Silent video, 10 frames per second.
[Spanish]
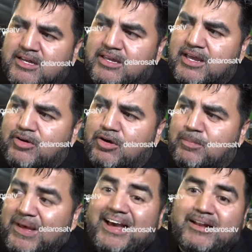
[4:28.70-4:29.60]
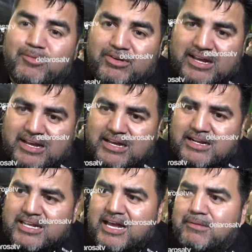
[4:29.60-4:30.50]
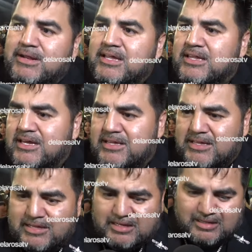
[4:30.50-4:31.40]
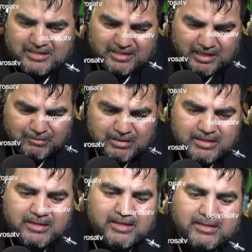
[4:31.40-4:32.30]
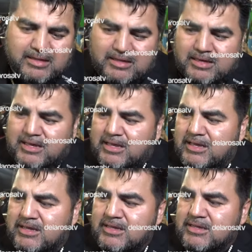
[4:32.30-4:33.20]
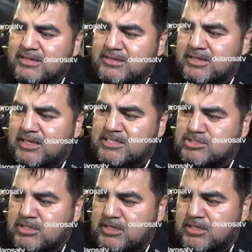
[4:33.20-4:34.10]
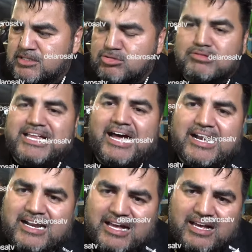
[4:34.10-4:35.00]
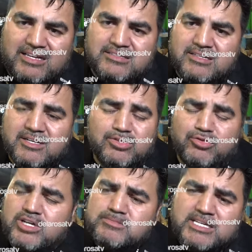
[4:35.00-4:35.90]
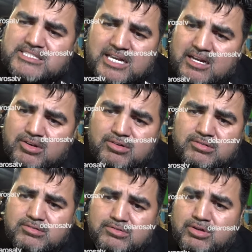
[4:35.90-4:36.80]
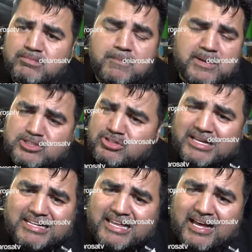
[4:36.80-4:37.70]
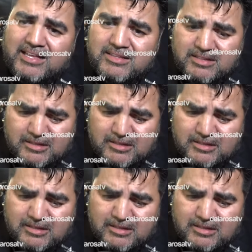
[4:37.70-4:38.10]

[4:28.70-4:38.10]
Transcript: que golpea a la mujer, que hable de, que hable de, de insultarla. No es mi estilo, no es mi personalidad